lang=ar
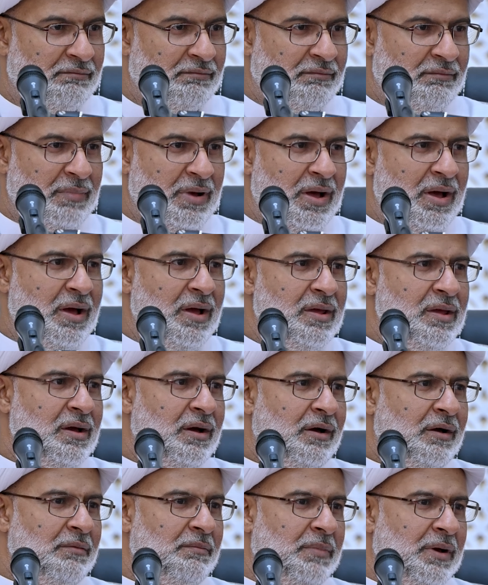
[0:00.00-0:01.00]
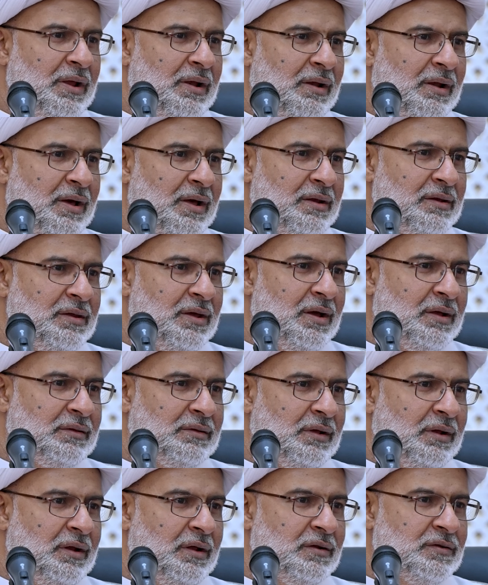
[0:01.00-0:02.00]
ما يقبل ان
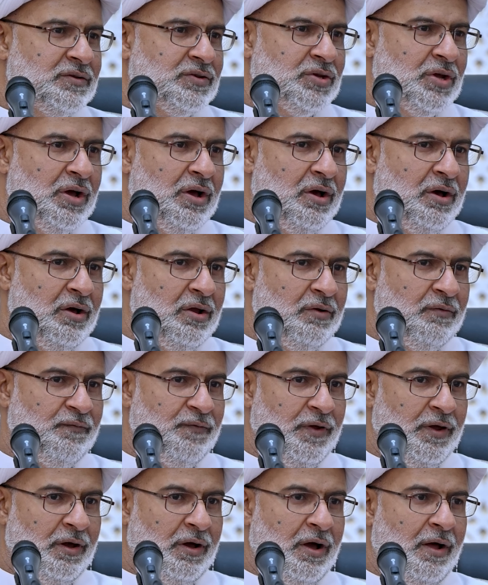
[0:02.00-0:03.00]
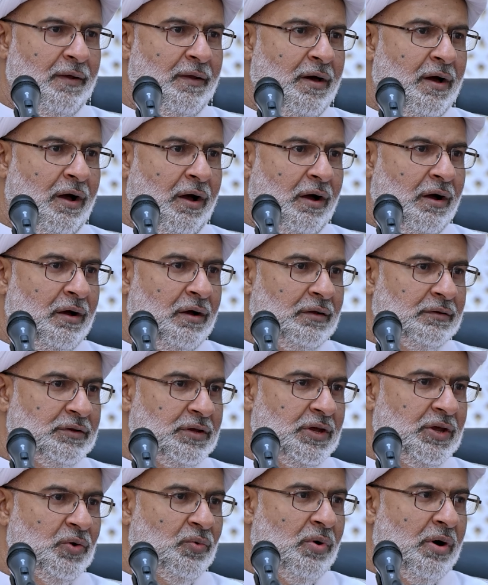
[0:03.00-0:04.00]
ياتي الانسان في
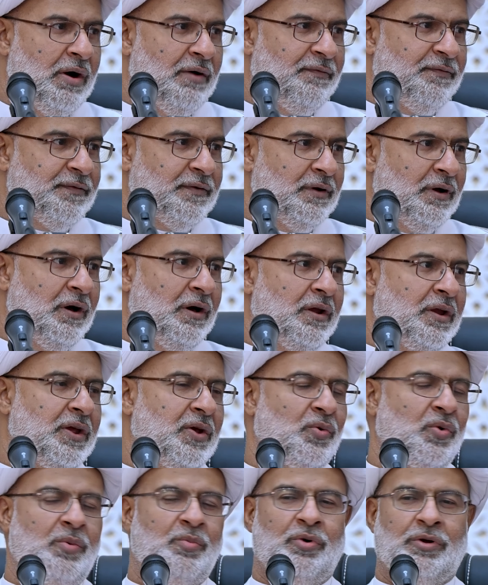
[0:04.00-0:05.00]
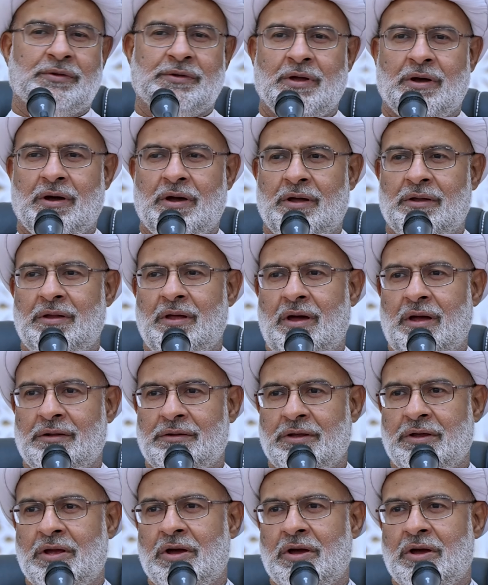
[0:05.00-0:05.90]
قناعاته وافكاره ومعتقداته